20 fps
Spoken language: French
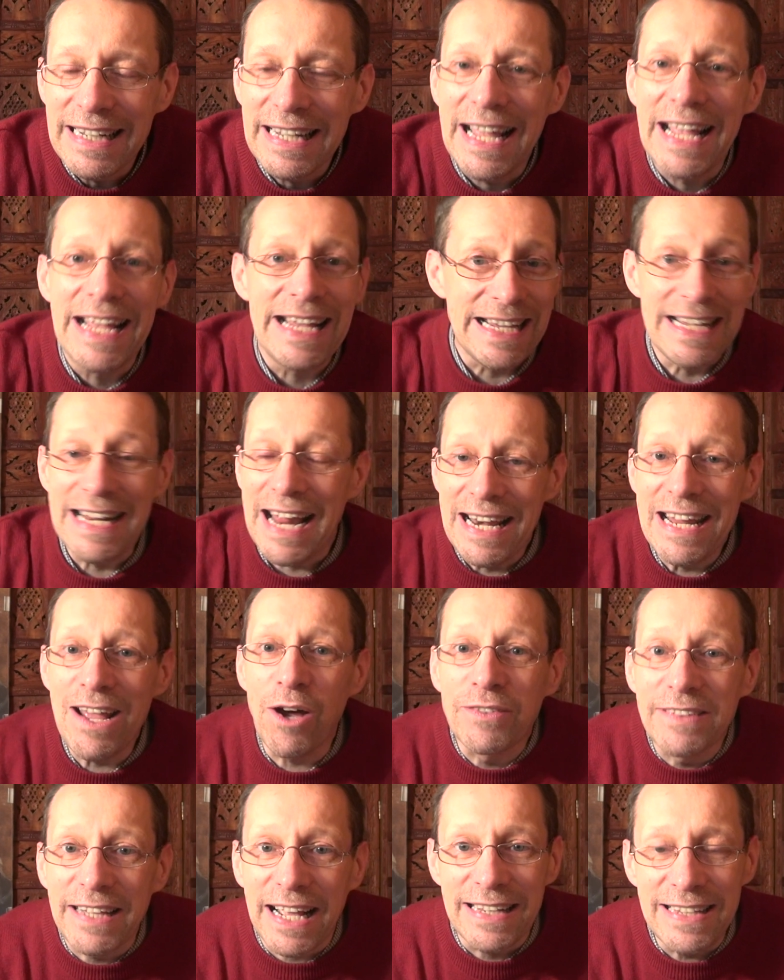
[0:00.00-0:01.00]
Et il allait
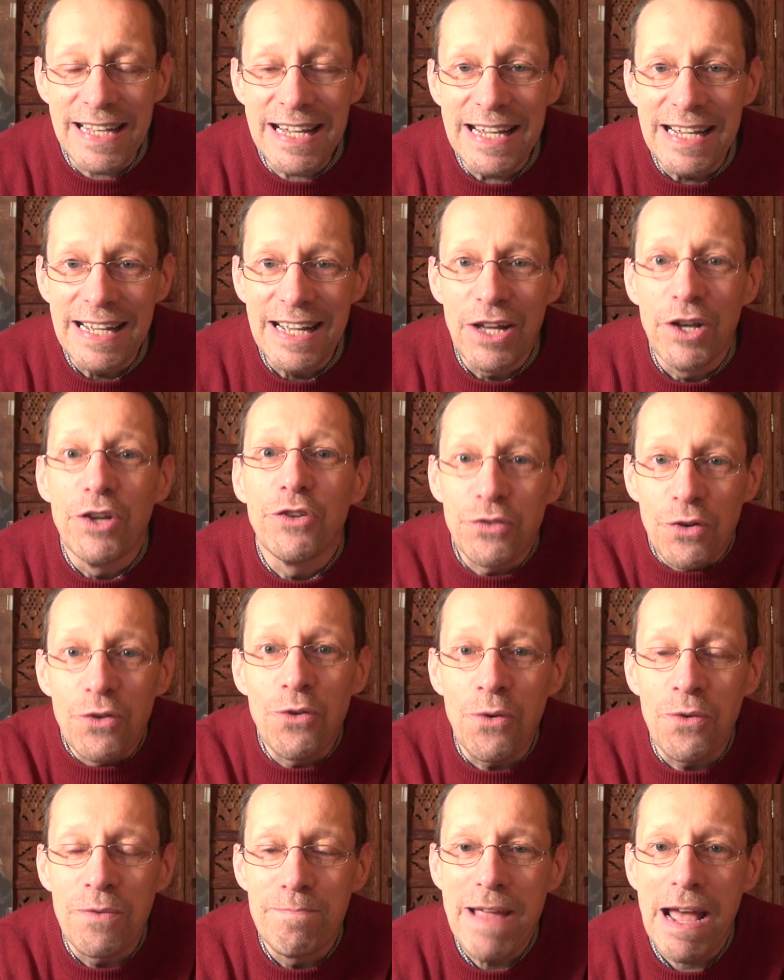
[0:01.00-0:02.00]
entraîner,
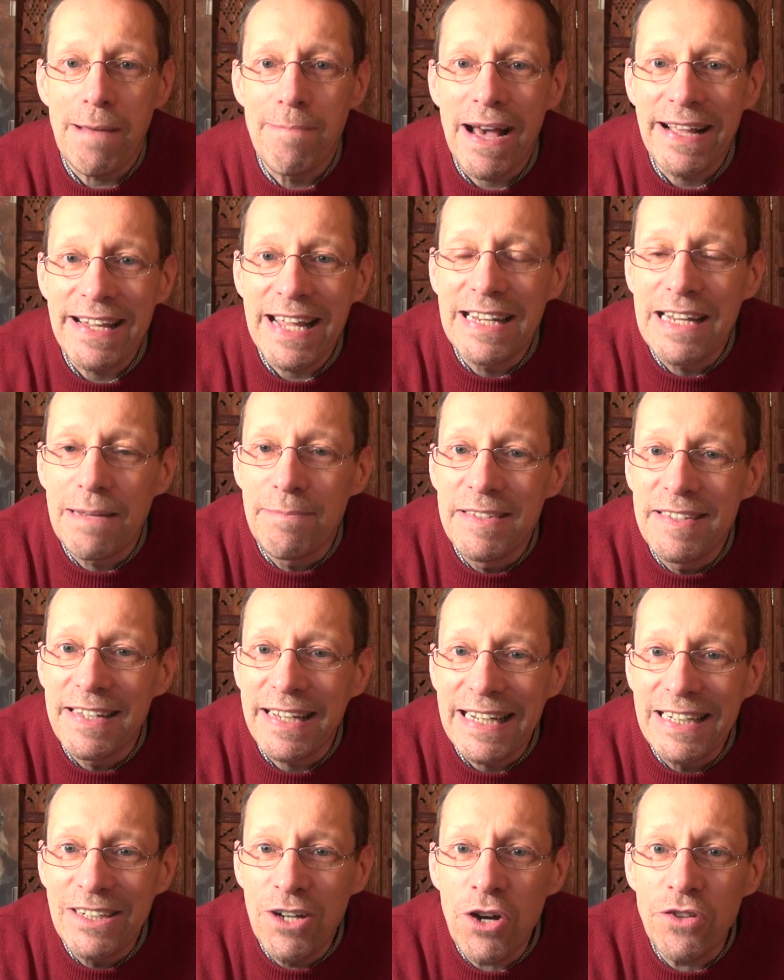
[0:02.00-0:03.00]
selon Mère Maria de la
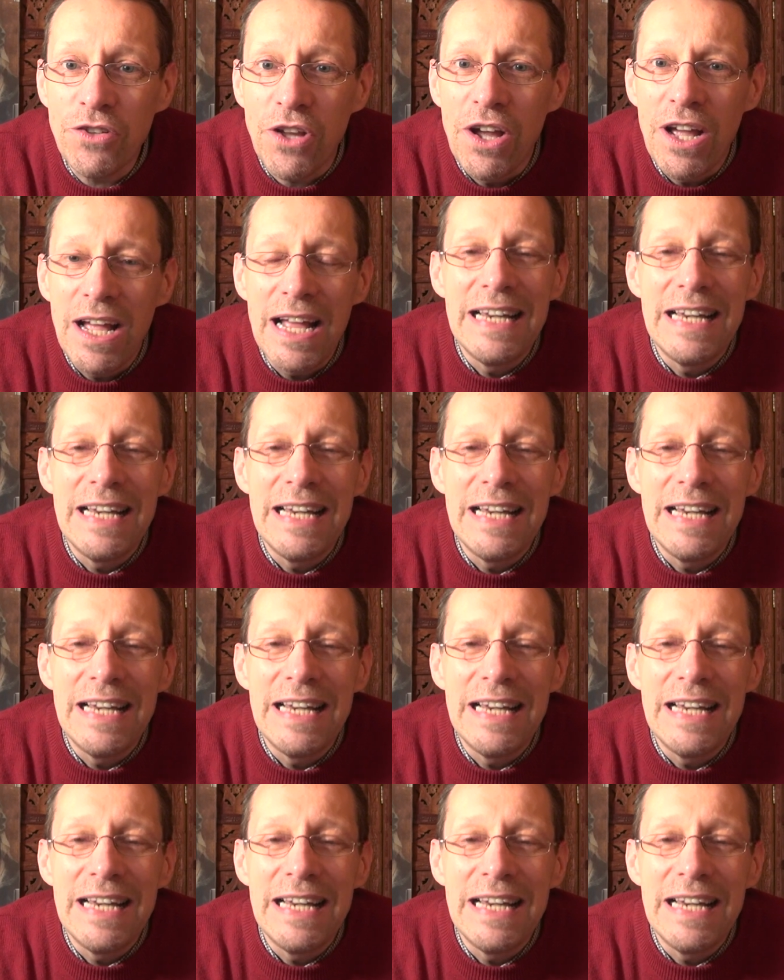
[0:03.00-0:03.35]
Miséricorde,